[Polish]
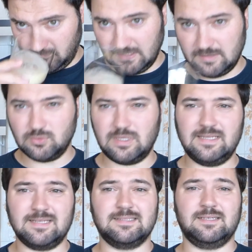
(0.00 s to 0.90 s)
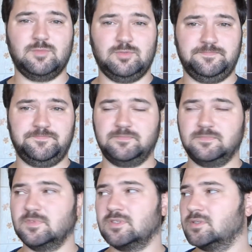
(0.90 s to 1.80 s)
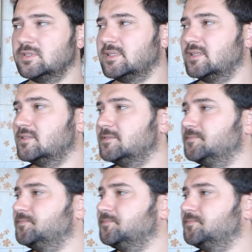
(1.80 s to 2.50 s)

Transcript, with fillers: I tutaj tak samo. To niestety